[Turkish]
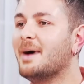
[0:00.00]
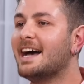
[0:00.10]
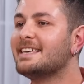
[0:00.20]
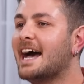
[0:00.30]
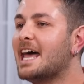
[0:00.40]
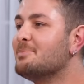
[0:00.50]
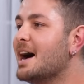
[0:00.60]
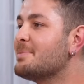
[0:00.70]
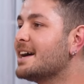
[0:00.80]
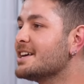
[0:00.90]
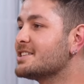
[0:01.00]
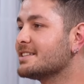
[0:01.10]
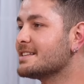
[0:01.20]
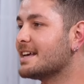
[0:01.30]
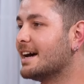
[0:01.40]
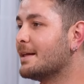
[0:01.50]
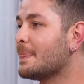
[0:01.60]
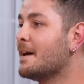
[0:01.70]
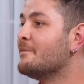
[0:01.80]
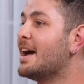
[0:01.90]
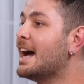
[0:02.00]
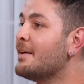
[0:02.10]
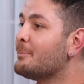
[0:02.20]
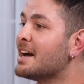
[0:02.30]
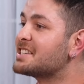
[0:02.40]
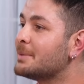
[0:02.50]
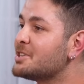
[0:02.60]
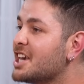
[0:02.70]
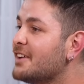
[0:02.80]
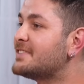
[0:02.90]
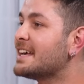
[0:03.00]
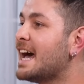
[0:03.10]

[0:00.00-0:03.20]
Nereden ben biliyorsun? Ben karşınıza. İşte, Veya başka bir şef de